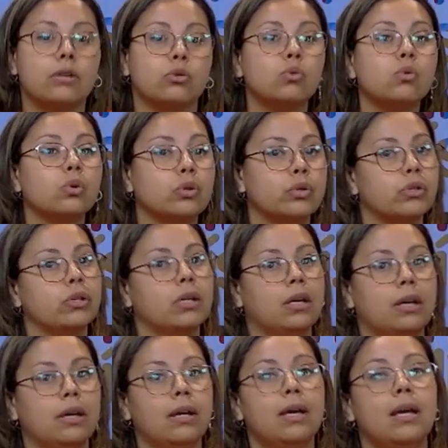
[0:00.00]
si es un curso
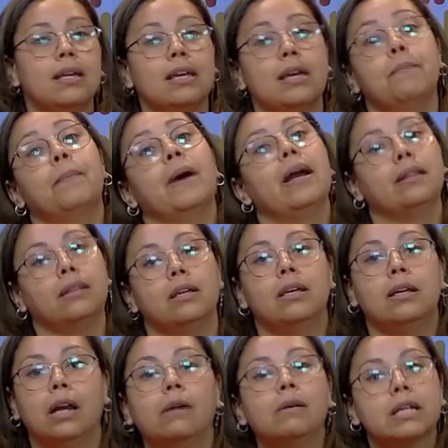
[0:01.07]
que, parte
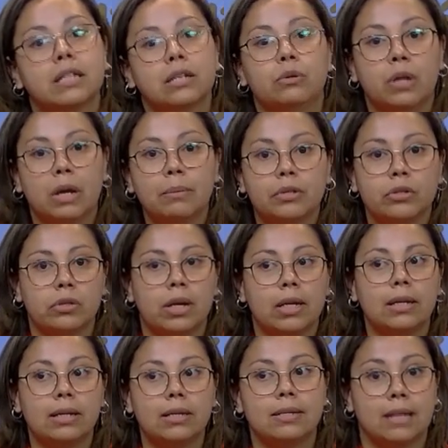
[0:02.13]
de la base de una
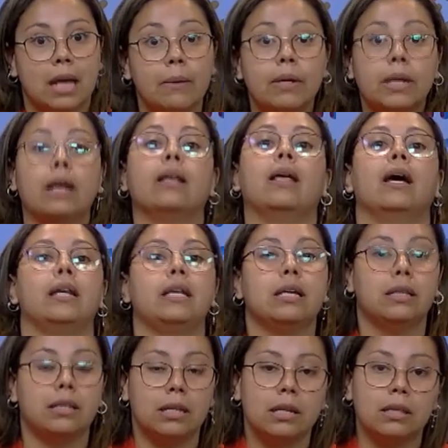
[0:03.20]
persona que sabe nadar y
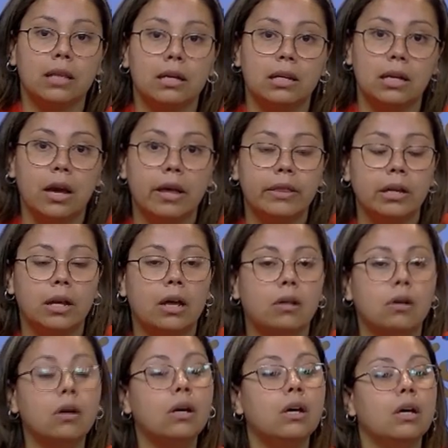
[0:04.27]
que tiene técnicas de
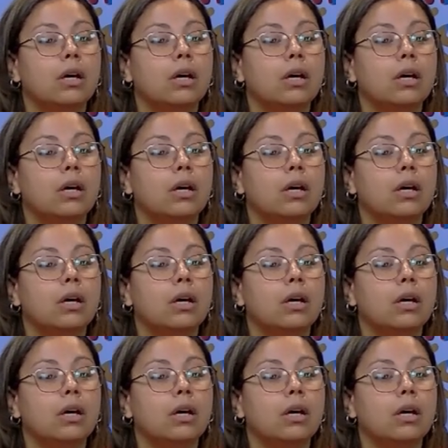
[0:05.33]
nado,